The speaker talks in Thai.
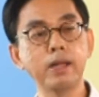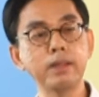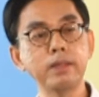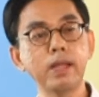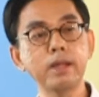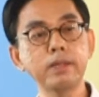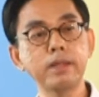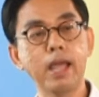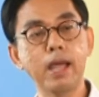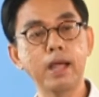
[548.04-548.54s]

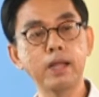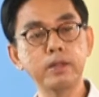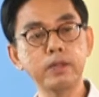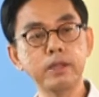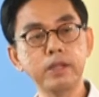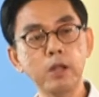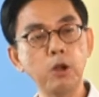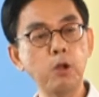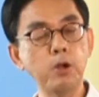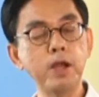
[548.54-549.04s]
ตั้งแต่
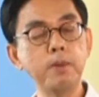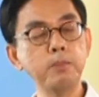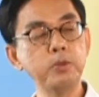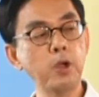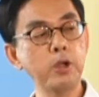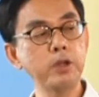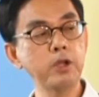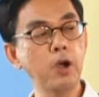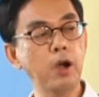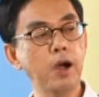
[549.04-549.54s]
ที่เราเริ่ม
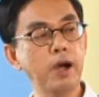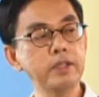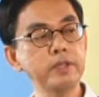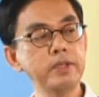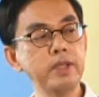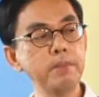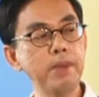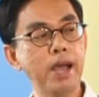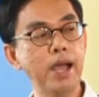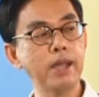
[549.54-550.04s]
ต้นคอร์ส
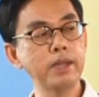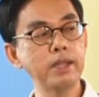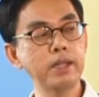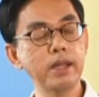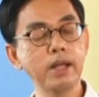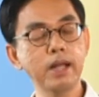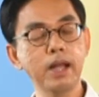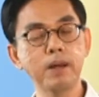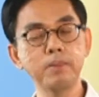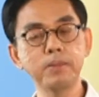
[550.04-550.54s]
นี้มาเนี่ย
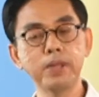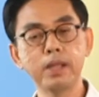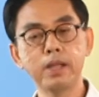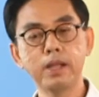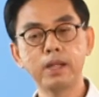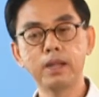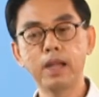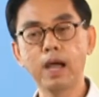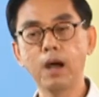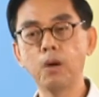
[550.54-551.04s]
นะครับ
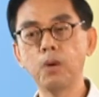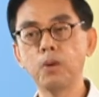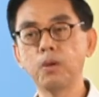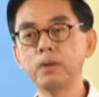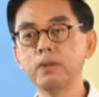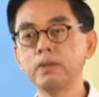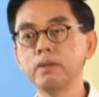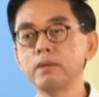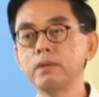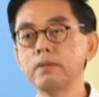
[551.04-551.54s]
เรา
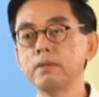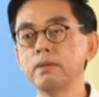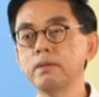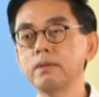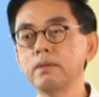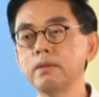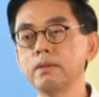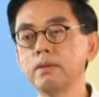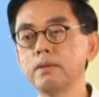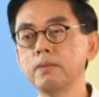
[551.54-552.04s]

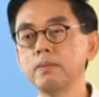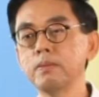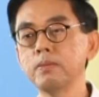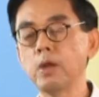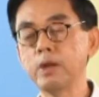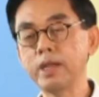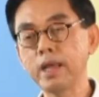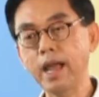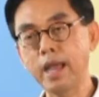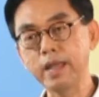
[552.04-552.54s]

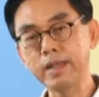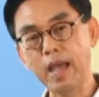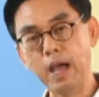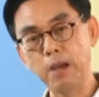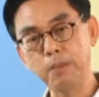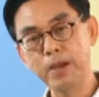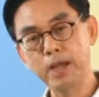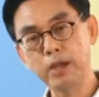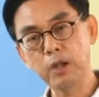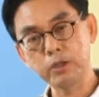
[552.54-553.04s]
ตอนนี้ใคร
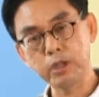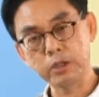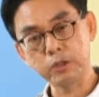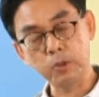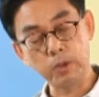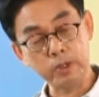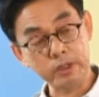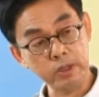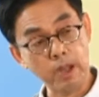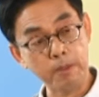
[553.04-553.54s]
ถามว่าเราจะ
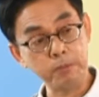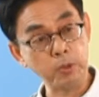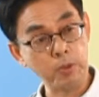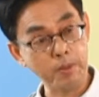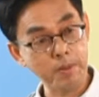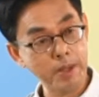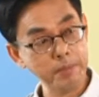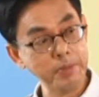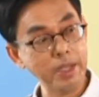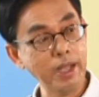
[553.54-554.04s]
ตรวจสอบสุข
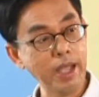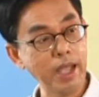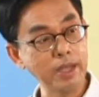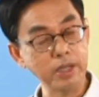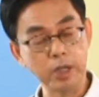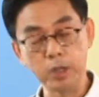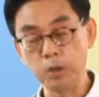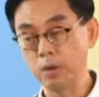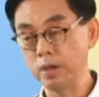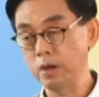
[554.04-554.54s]
ภาพทางการ
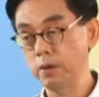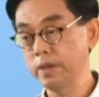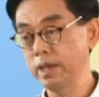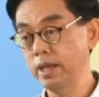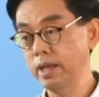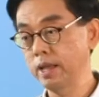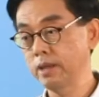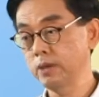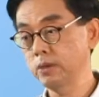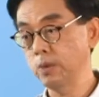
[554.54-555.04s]
เงินของเราเอ
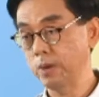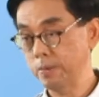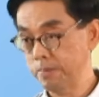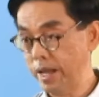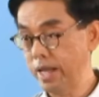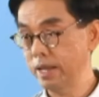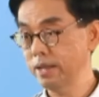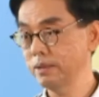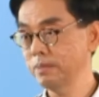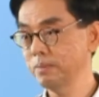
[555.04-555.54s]
งตรวจ
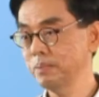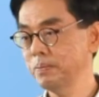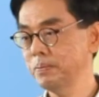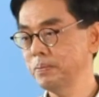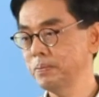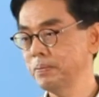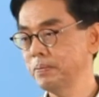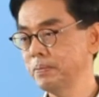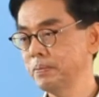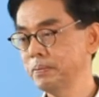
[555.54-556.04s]
เป็น
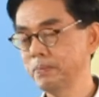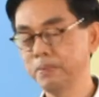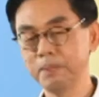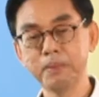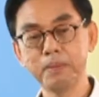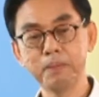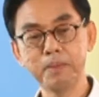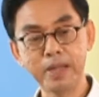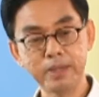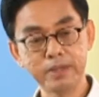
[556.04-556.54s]

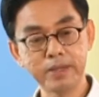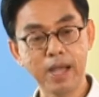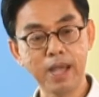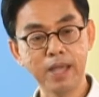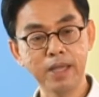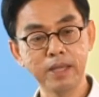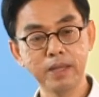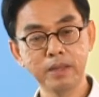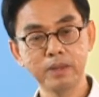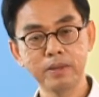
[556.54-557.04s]
มั่นใจ
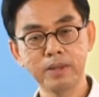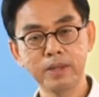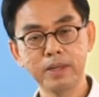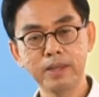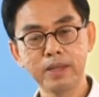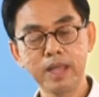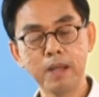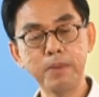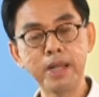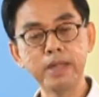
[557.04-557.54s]

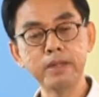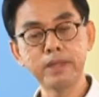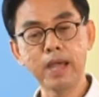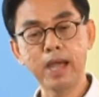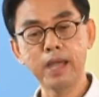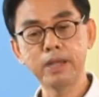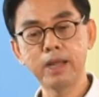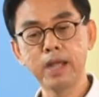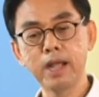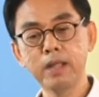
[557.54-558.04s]
ถ้ามั่นใจ
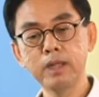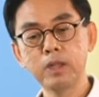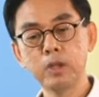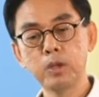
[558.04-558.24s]
นะ